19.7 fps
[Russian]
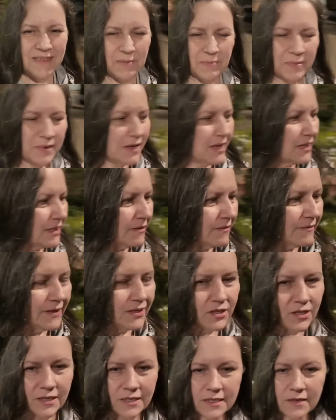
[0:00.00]
Всем
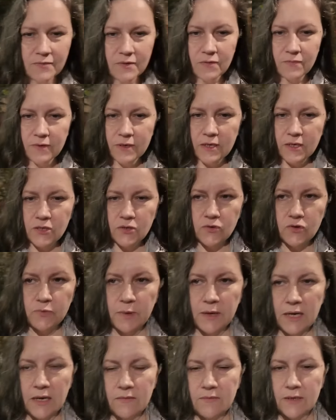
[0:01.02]
приятного вечера. Завтра
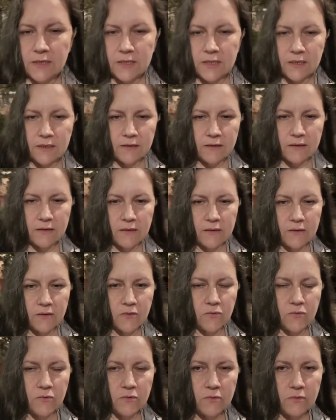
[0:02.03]
выхожу шпаклевать
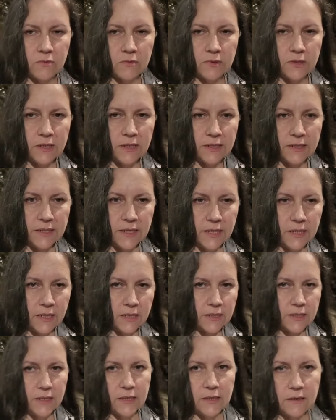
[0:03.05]
э, ту, те
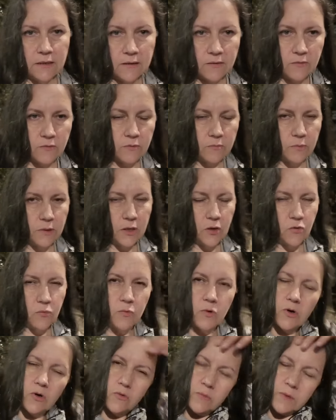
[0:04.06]
стены, где
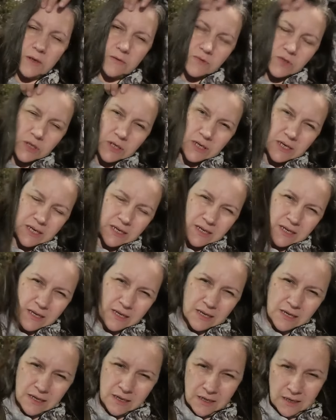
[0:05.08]
была уборка у меня
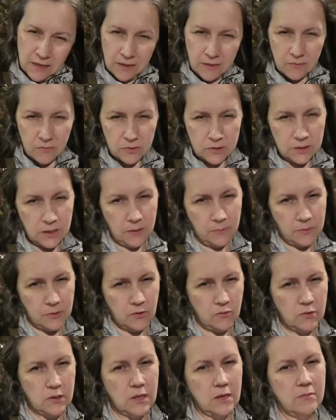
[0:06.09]
вчера. Вот где
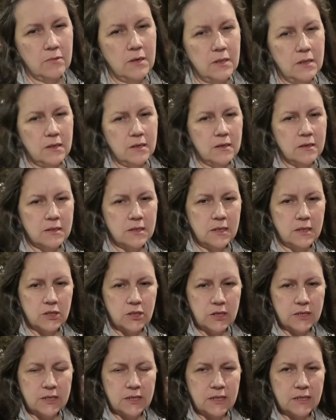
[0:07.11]
я прогрунтовала,
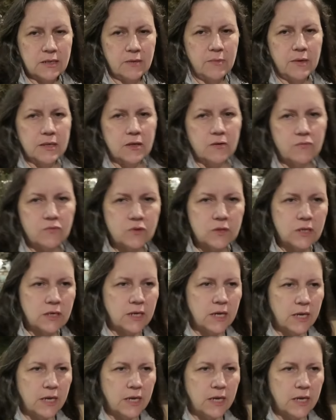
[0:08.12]
где 6 сантиметров у